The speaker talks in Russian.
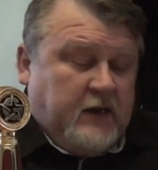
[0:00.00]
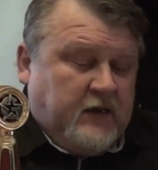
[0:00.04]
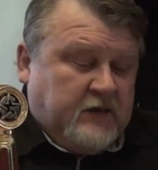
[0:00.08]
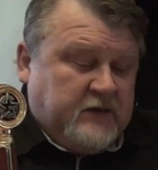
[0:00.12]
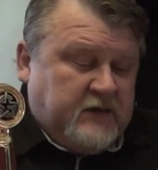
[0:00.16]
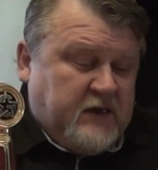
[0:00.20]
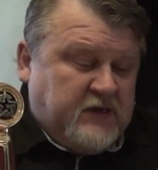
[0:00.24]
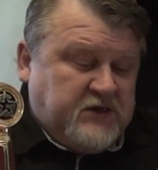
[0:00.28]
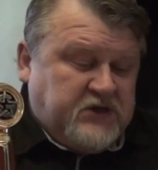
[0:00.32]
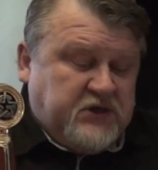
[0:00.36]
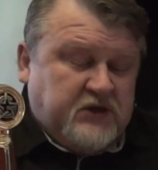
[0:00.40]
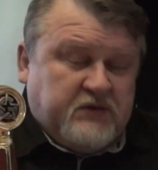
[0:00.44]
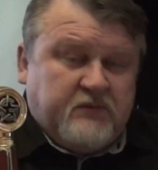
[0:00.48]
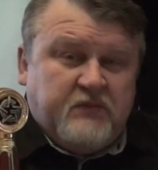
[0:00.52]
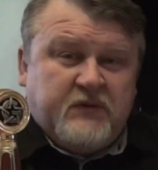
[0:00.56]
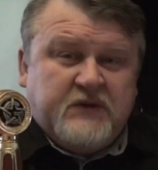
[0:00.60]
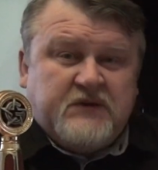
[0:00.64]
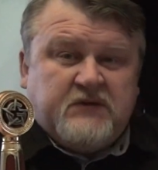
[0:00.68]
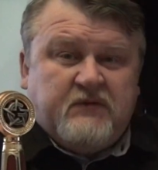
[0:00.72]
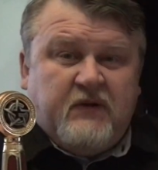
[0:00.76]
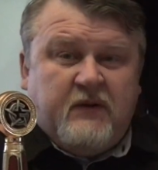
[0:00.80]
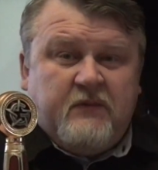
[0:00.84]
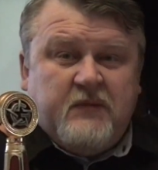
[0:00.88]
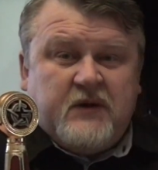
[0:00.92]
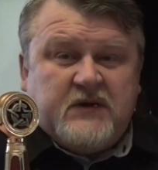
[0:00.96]
Значит, мы
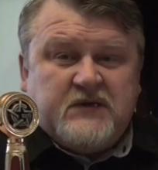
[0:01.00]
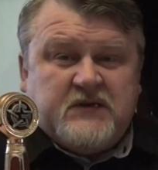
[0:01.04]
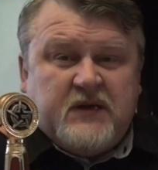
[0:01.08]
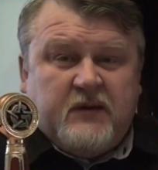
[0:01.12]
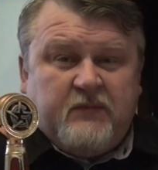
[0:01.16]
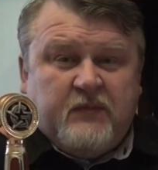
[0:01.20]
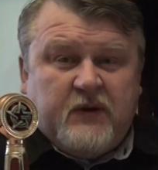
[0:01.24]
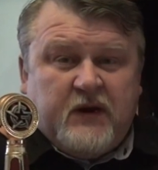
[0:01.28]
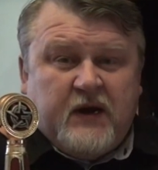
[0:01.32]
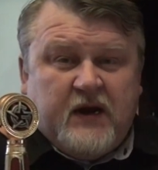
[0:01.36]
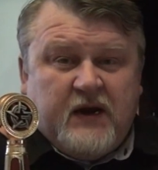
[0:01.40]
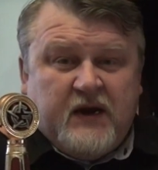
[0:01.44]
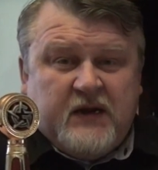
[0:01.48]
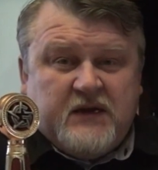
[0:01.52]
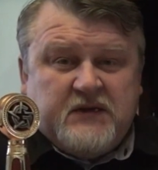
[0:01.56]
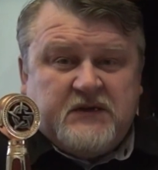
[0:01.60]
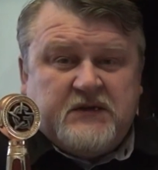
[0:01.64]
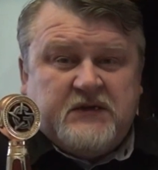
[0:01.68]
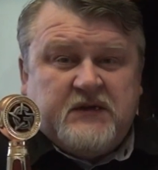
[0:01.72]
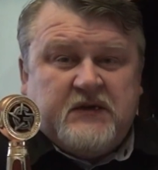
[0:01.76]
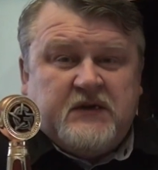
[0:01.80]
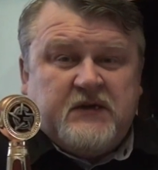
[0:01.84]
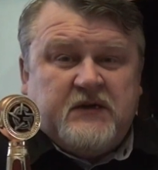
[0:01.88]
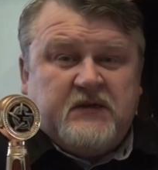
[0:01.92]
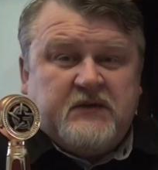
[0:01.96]
с вами
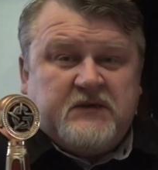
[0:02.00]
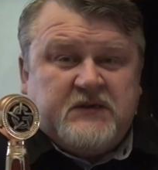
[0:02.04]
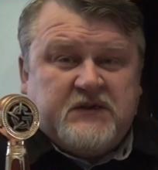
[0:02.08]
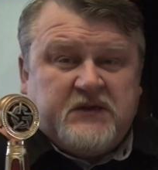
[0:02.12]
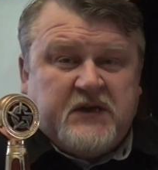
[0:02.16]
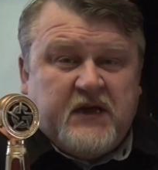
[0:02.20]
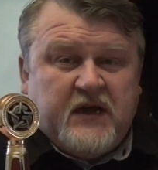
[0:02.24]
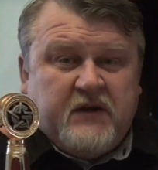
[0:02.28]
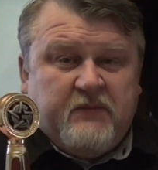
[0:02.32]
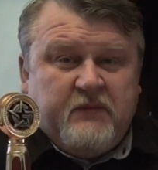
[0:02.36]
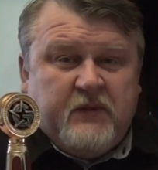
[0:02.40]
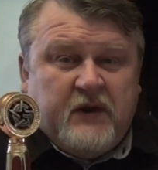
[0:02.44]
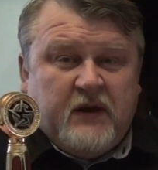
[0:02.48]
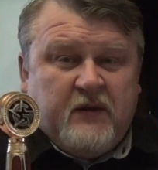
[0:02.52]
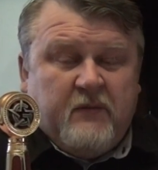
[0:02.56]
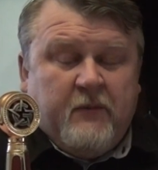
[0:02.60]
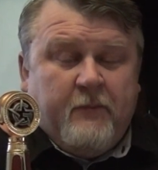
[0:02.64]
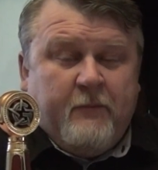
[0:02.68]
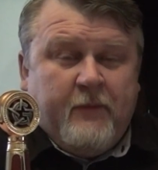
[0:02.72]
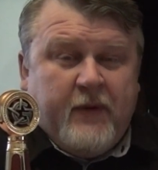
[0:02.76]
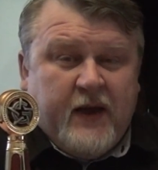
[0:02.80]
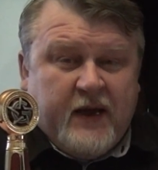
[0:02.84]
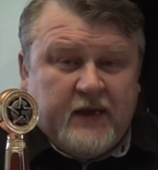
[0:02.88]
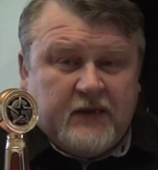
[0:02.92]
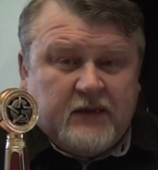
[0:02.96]
разобрались э, с
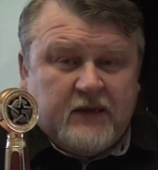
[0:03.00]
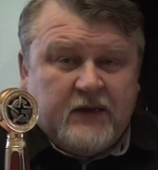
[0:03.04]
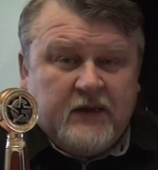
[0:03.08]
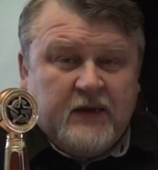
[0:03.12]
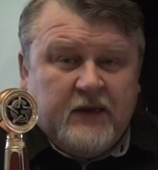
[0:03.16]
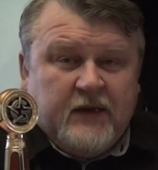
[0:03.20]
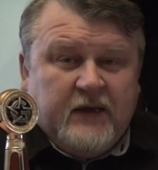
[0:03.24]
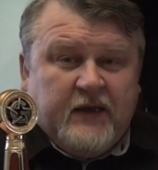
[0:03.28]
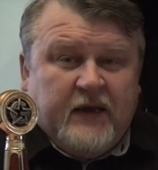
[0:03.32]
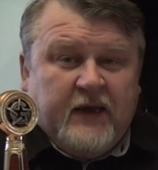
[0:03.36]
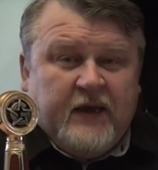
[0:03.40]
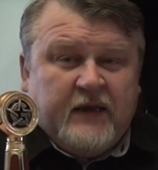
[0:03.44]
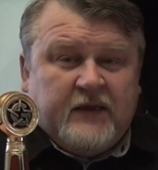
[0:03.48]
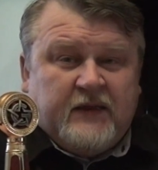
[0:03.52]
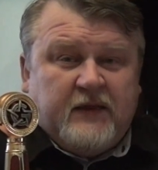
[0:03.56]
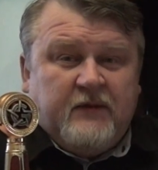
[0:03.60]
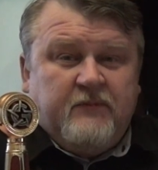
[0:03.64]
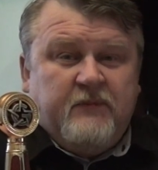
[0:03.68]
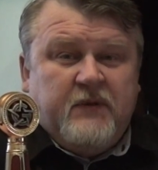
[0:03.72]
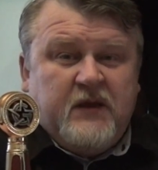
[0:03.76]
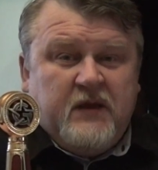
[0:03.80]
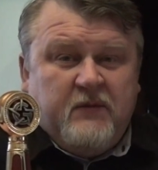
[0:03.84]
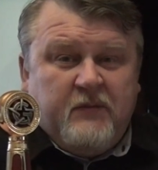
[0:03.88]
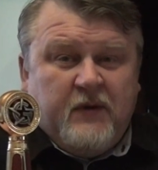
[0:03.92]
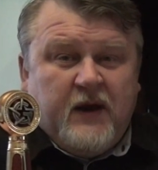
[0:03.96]
термином MET, это
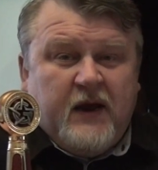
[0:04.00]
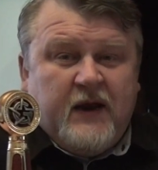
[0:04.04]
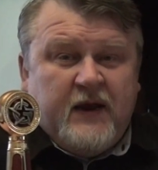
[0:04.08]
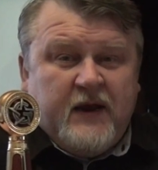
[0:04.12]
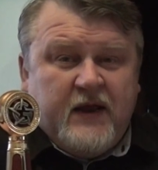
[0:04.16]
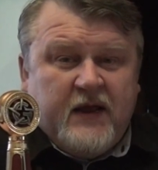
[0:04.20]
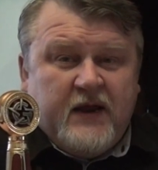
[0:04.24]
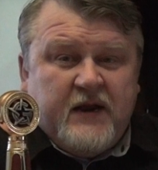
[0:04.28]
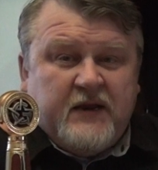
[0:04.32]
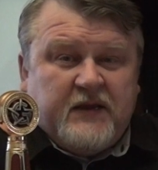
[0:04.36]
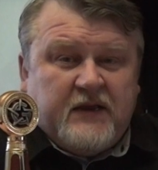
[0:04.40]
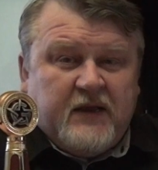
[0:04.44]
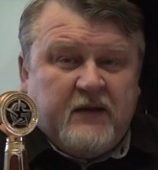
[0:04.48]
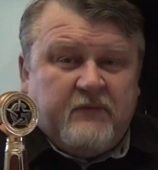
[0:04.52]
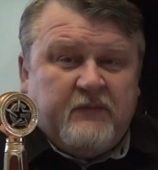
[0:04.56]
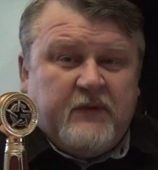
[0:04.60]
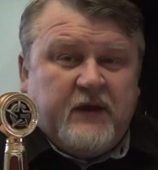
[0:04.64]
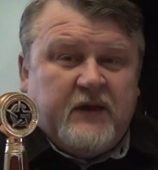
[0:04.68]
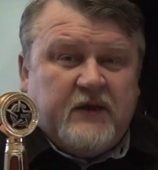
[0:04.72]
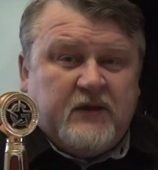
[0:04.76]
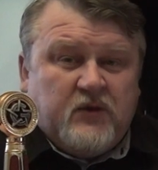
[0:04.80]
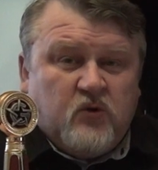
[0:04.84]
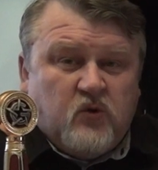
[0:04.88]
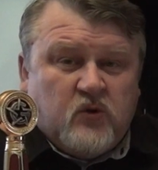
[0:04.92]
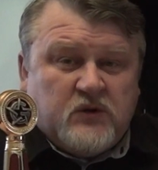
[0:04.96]
минимальная
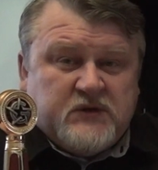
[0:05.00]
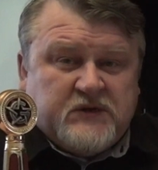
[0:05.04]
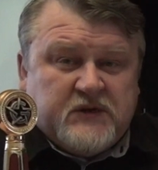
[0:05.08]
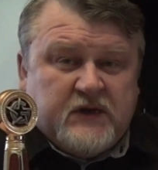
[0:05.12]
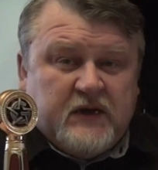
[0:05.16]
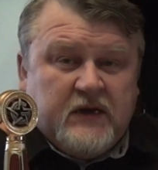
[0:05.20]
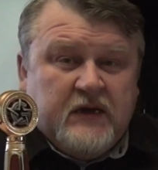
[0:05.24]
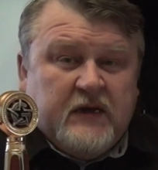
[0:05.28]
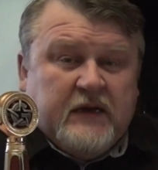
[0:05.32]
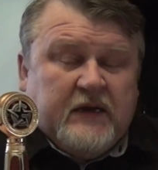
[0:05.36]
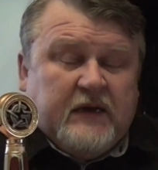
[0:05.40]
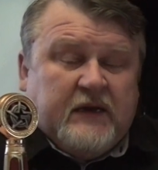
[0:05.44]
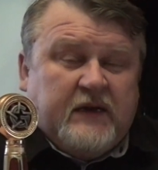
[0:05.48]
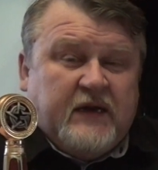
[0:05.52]
ретемная доза.